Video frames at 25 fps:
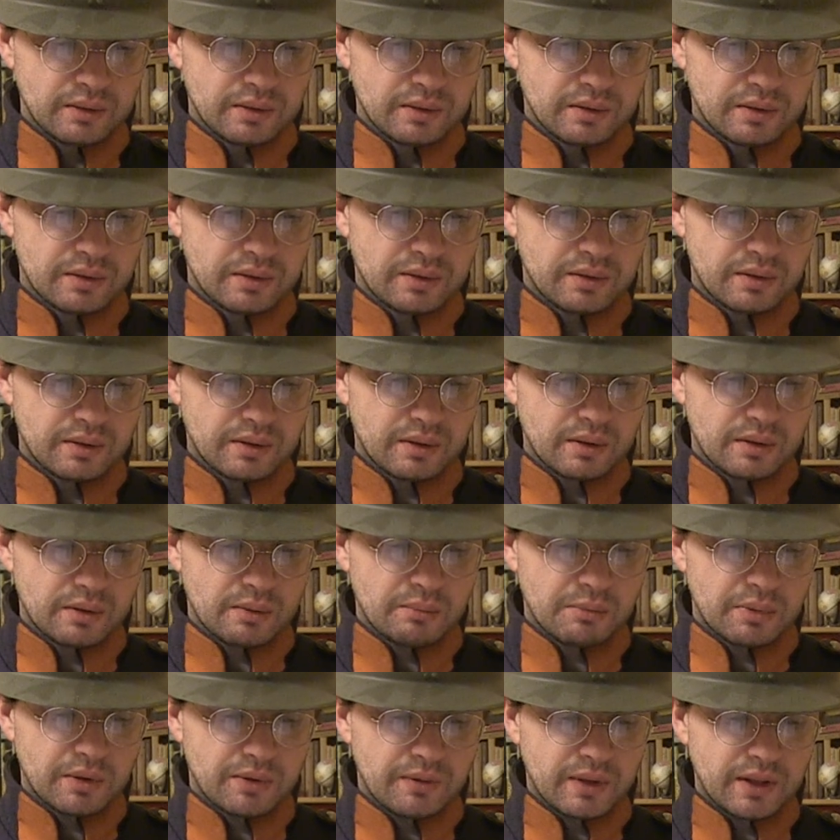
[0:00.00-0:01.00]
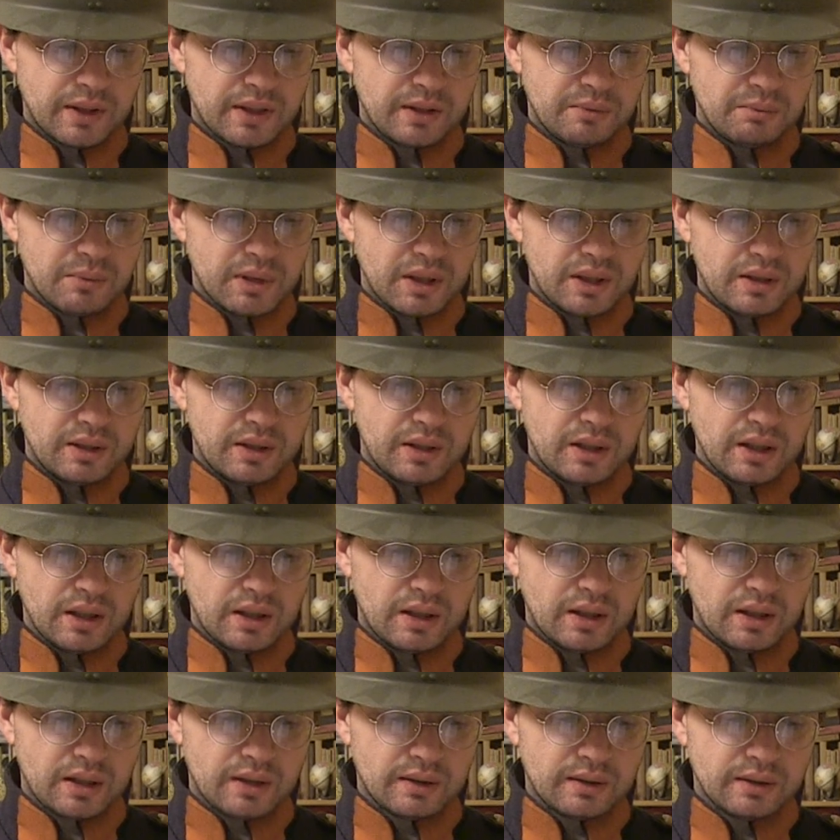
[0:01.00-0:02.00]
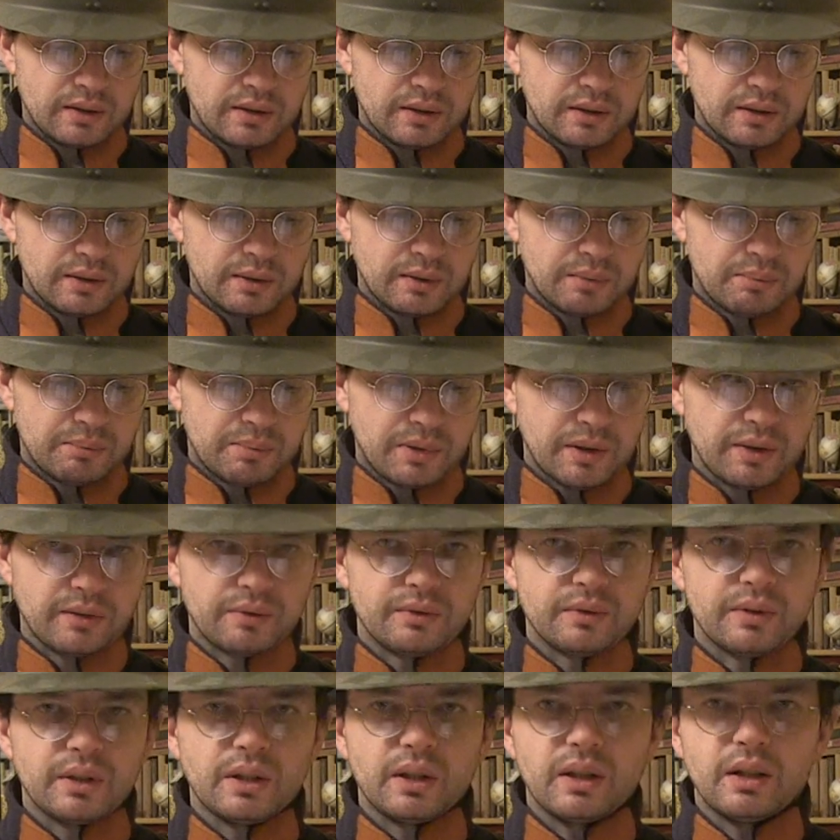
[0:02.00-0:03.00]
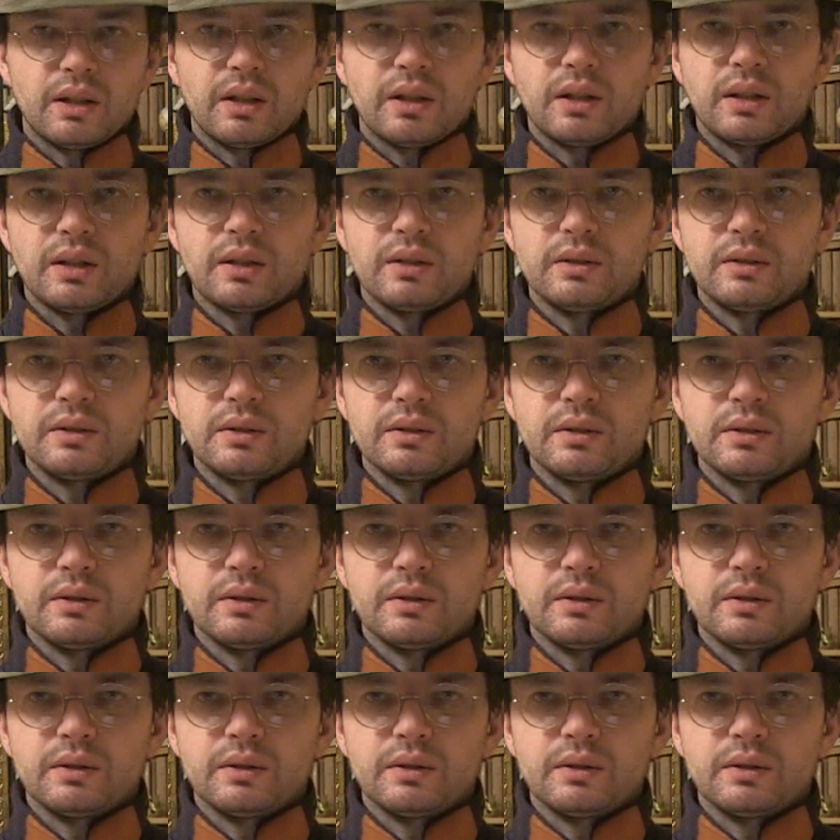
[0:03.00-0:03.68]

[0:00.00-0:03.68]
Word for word: skorumpowane media, e, pewna e,